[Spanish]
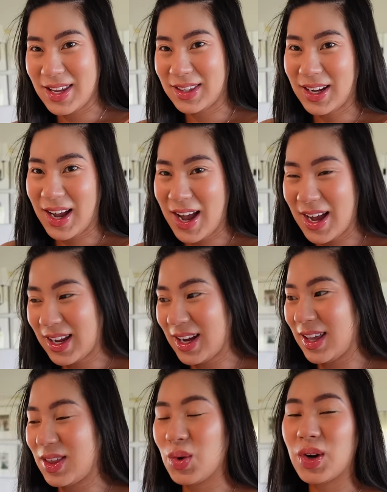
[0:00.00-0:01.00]
esta caja que
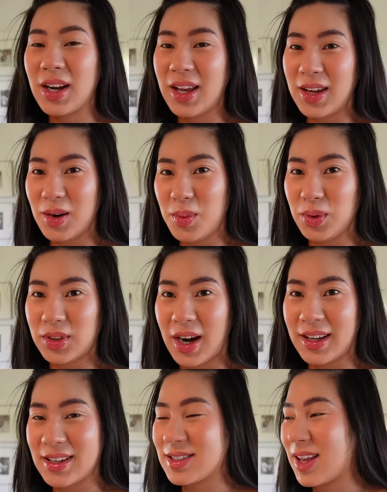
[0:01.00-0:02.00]
les digo que les quiero
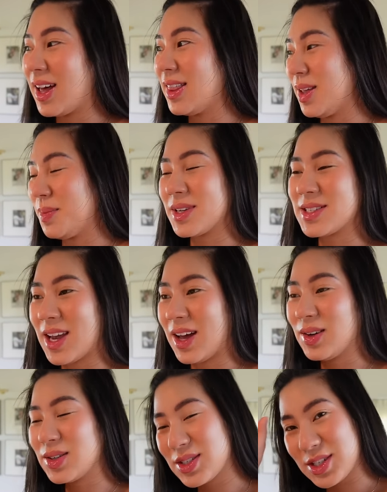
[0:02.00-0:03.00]
mostrar que está
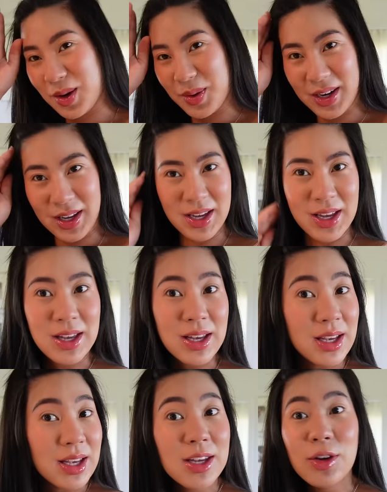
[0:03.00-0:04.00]
demasiado chévere.
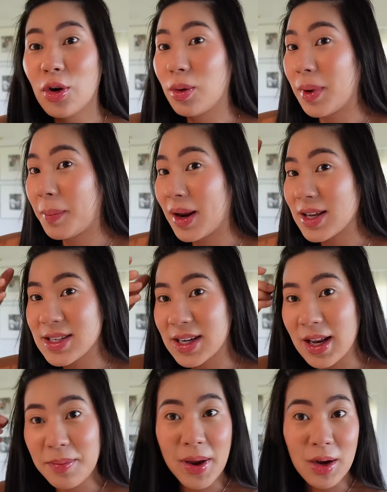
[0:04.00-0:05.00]
Y yo me planché
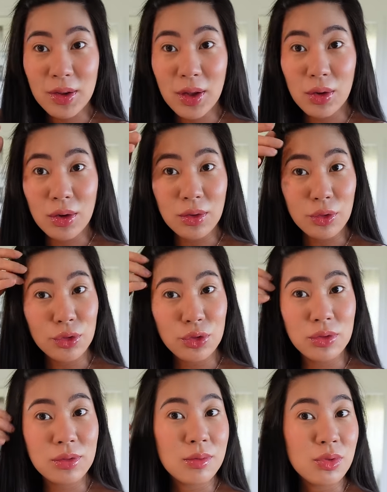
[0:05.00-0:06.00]
aquí el pelo y tengo
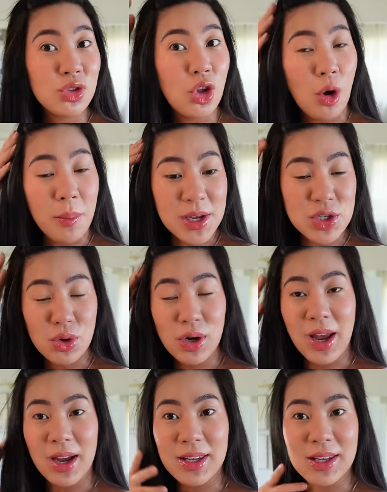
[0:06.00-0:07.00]
dos
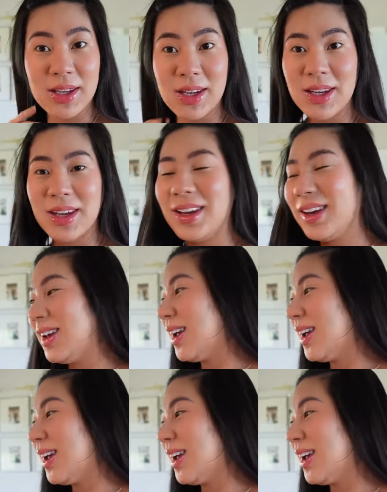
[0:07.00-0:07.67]
mechones aquí.